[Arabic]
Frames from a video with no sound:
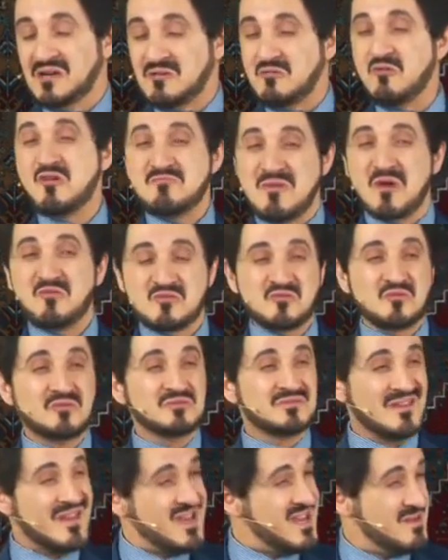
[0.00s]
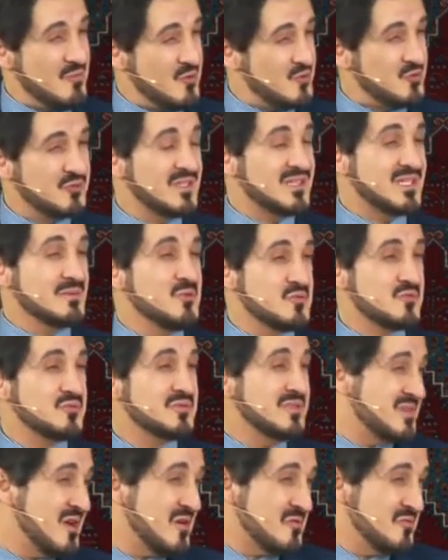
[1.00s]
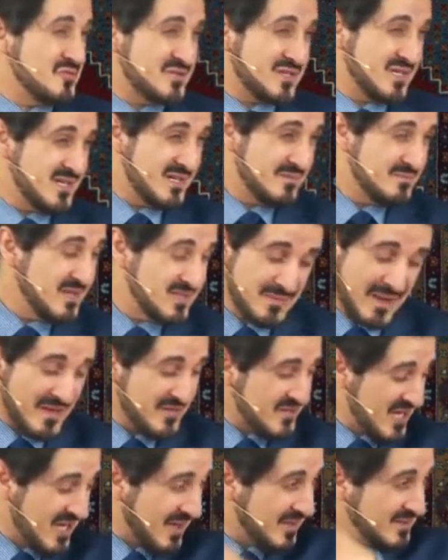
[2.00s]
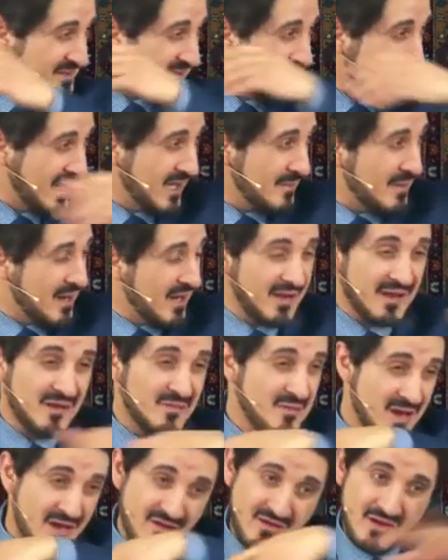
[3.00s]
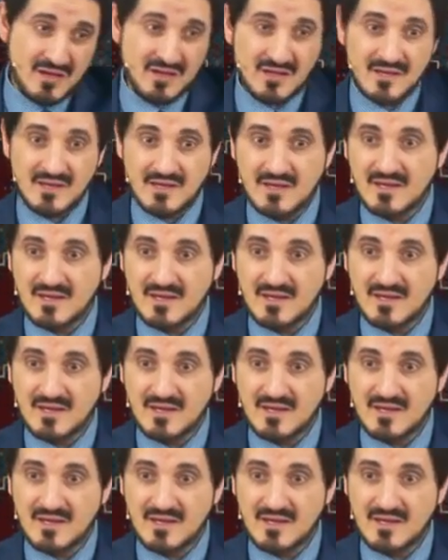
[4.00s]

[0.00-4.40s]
كون موجود انا موجود انت موجود انت كل شيء ما تبحثش عن قضيه الله ما الله ما